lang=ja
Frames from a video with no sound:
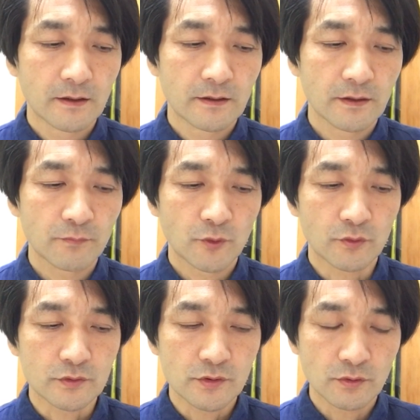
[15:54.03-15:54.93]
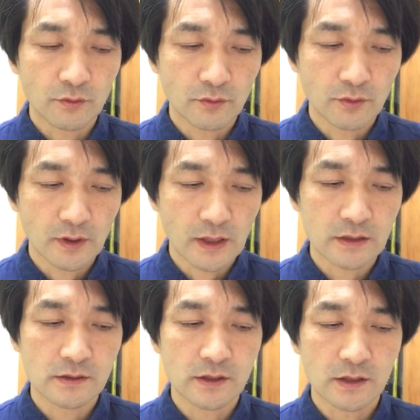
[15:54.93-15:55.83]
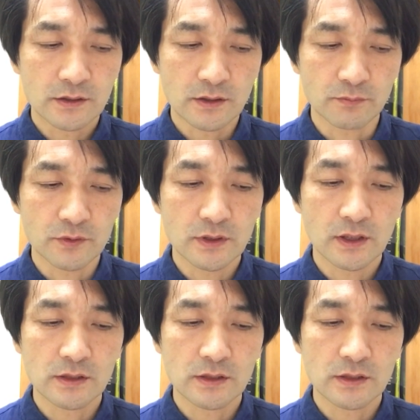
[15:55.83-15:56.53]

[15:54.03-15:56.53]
でもその恥ずかしさ難